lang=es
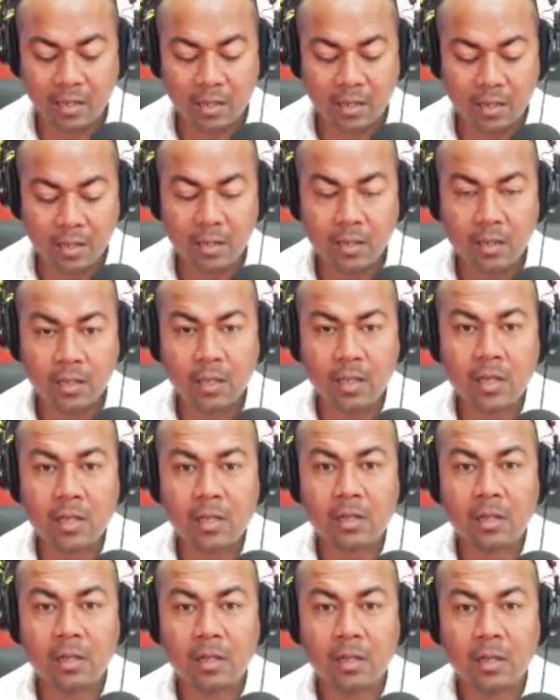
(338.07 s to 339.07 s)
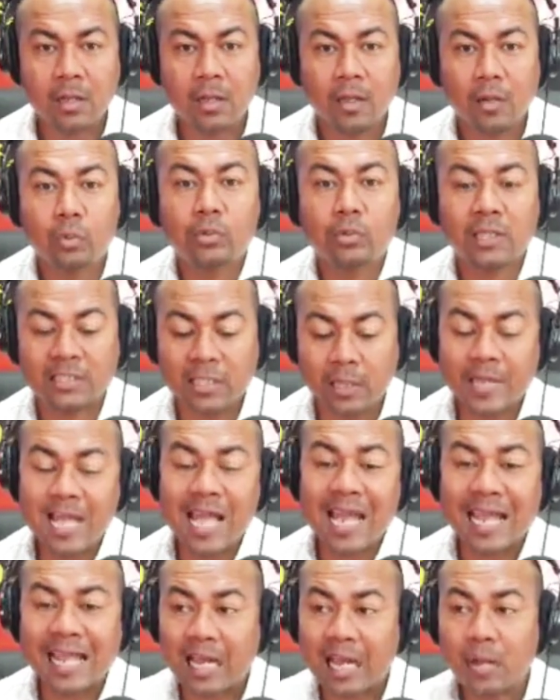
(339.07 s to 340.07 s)
¿Eh? Ustedes sabían
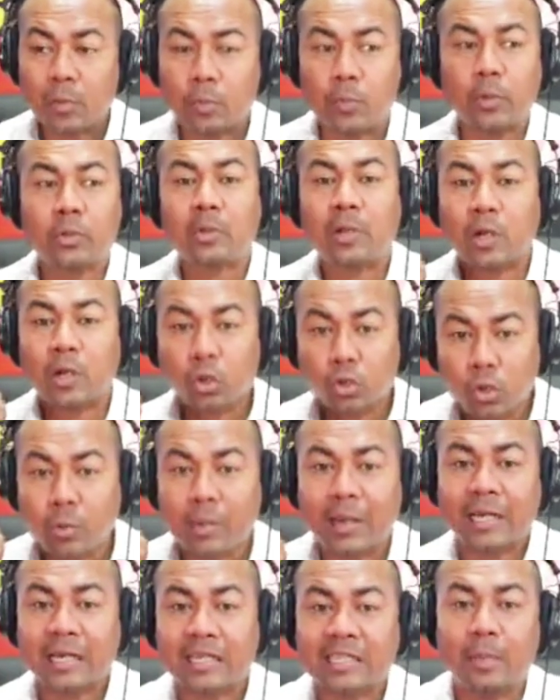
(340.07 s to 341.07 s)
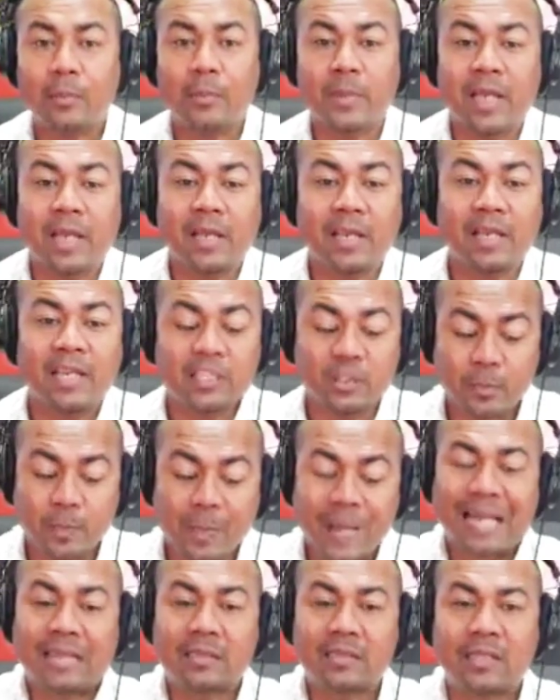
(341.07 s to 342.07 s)
que el aeropuerto Arroyo Barril también es
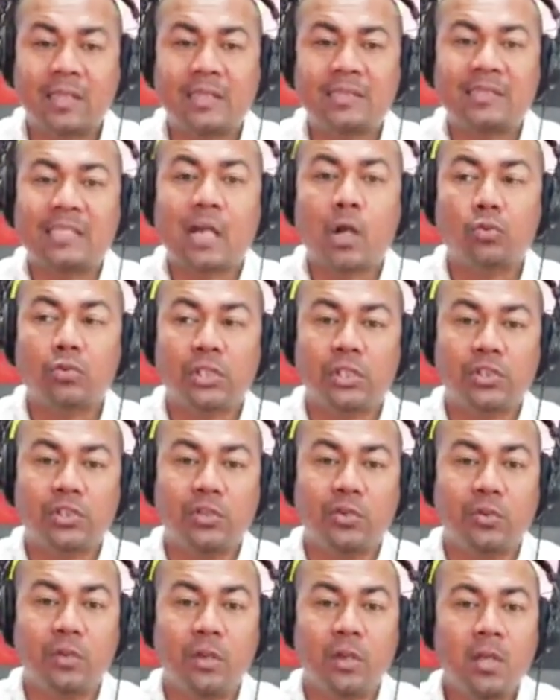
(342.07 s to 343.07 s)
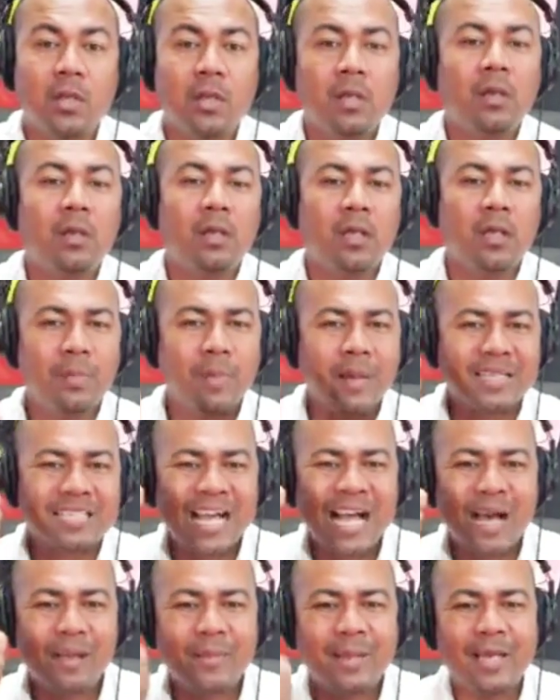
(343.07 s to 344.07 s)
parte de esta concesión. Y vayan
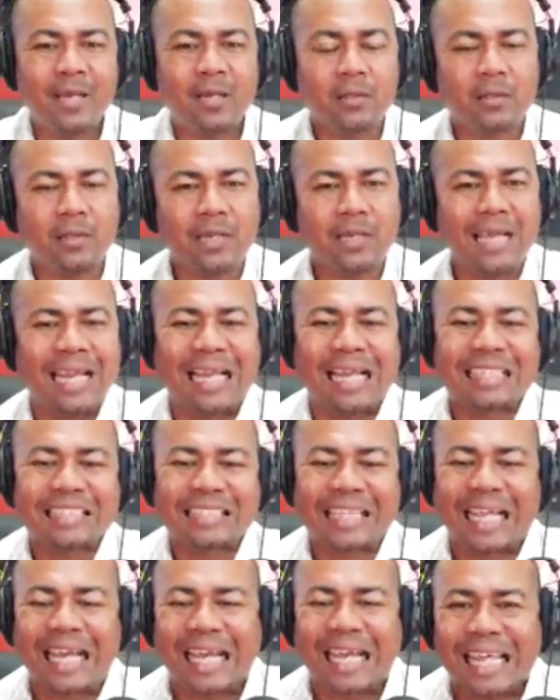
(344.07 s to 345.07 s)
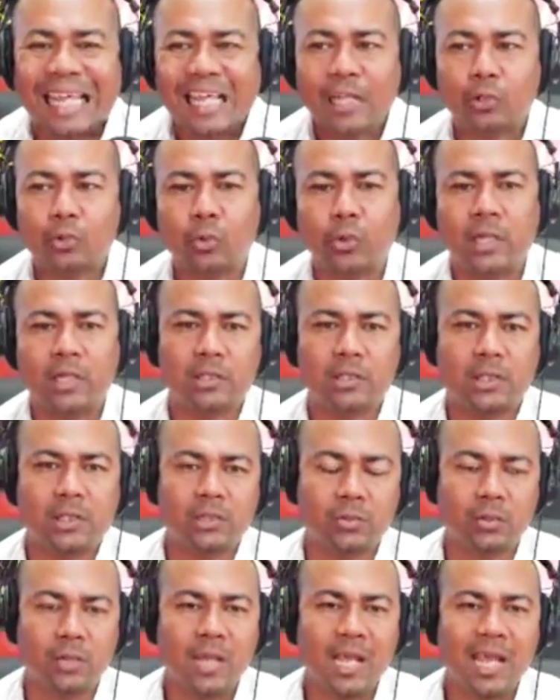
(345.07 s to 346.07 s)
a ver el esqueleto que es eso,
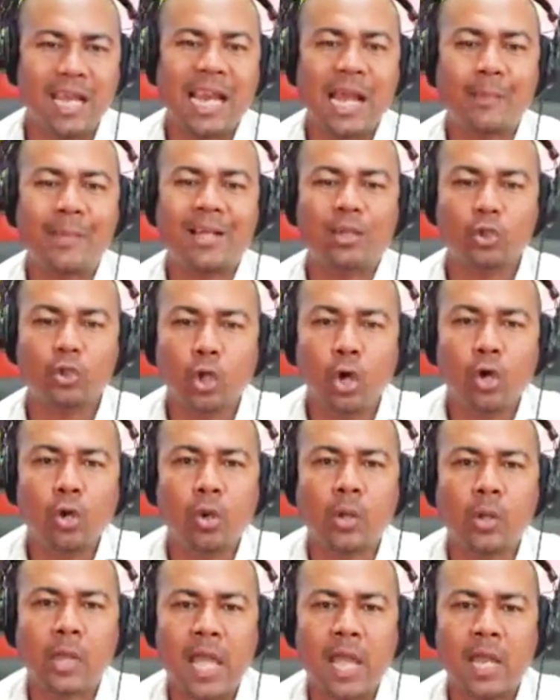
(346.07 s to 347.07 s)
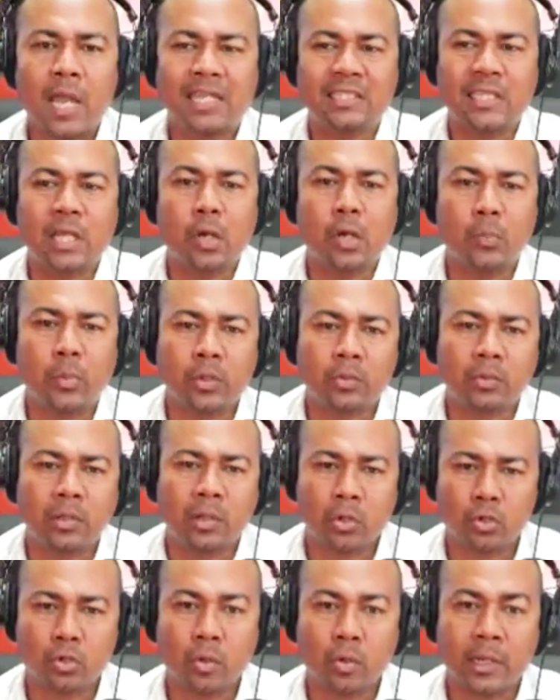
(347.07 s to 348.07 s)
el abandono que hay en ese aeropuerto
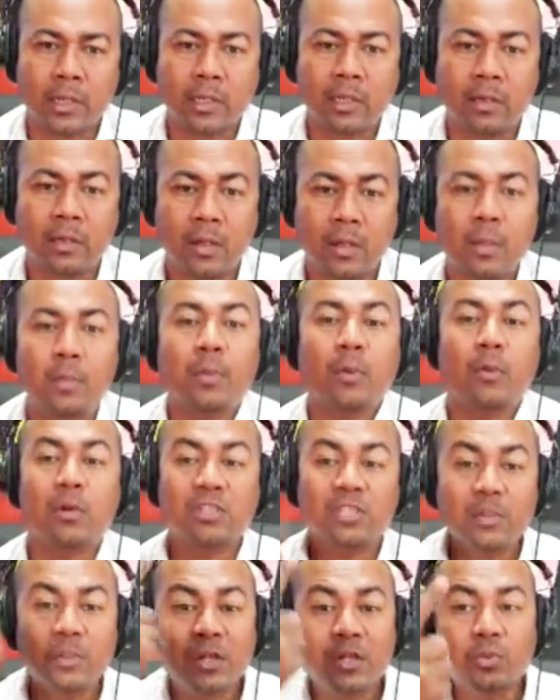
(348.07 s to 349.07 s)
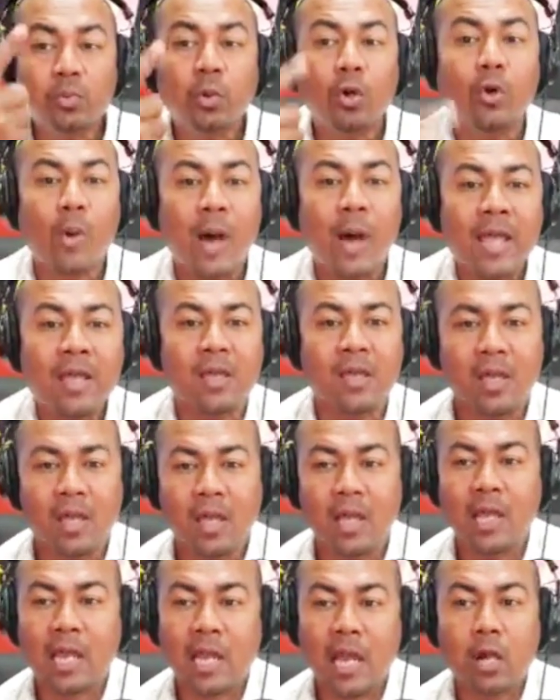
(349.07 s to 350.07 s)
Arroyo Barril pero asimismo lo hay
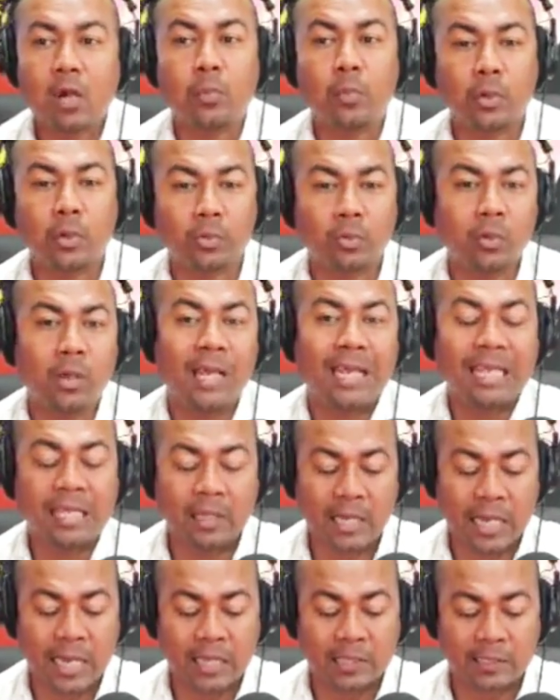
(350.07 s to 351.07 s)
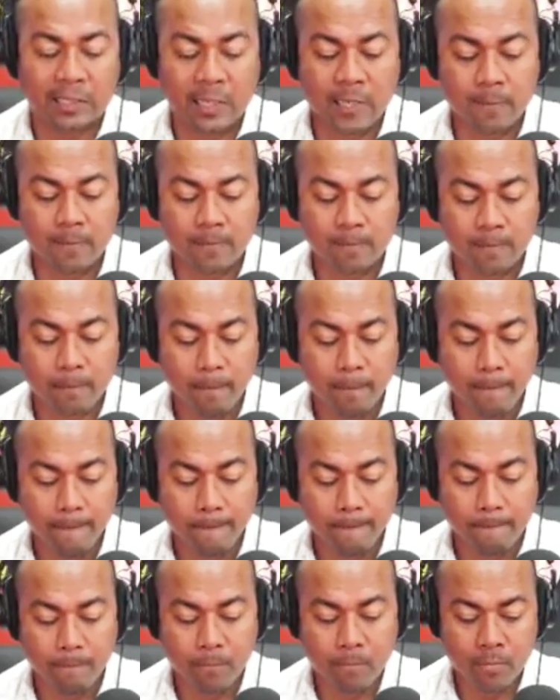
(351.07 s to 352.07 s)
en el aeropuerto de aquí del Catey.
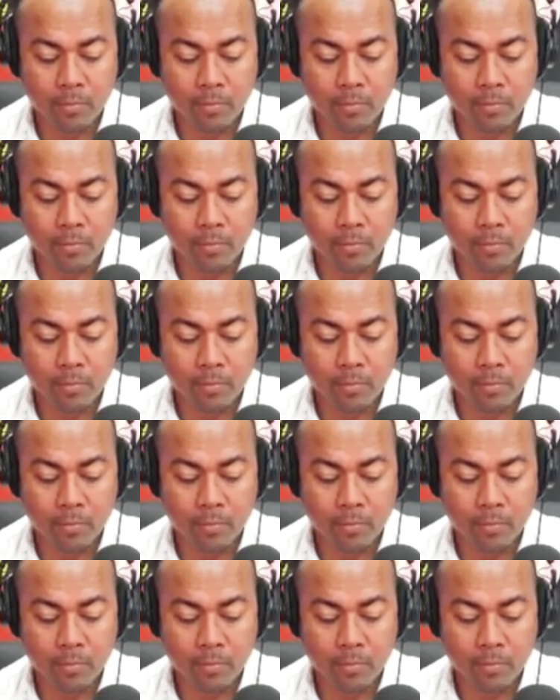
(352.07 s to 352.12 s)
¿Mm?